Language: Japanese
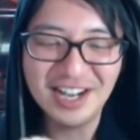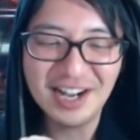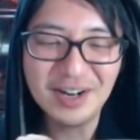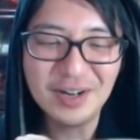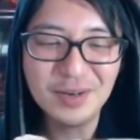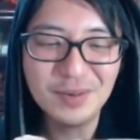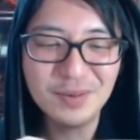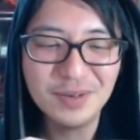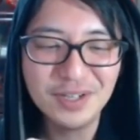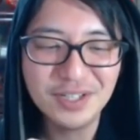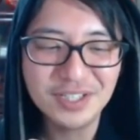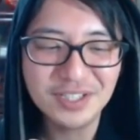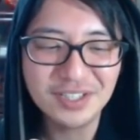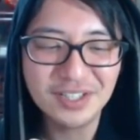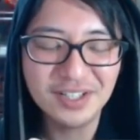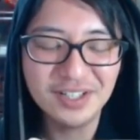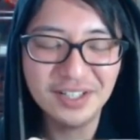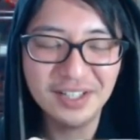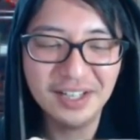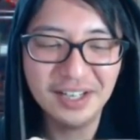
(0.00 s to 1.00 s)
やりま
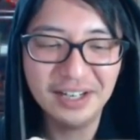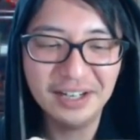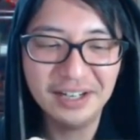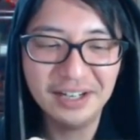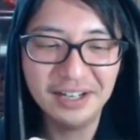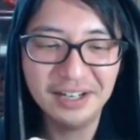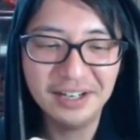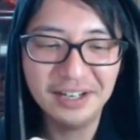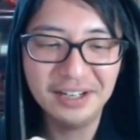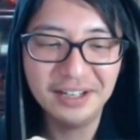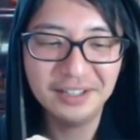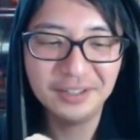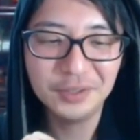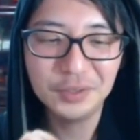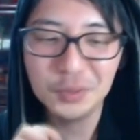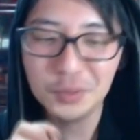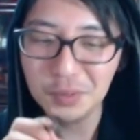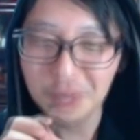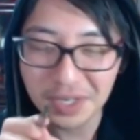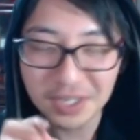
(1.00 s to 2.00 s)
したね。
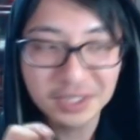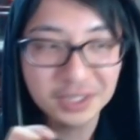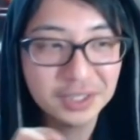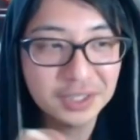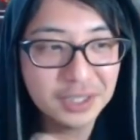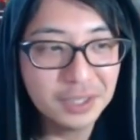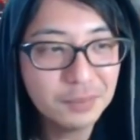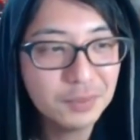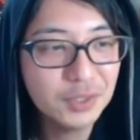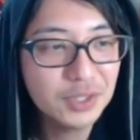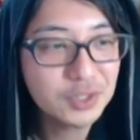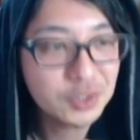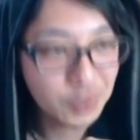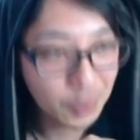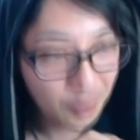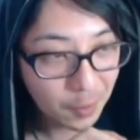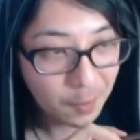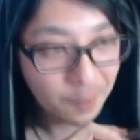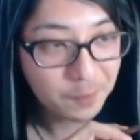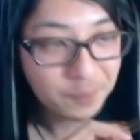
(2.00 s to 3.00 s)
とは言ってもで
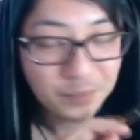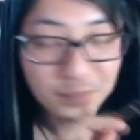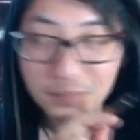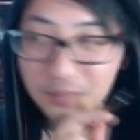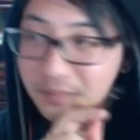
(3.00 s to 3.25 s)
すよ。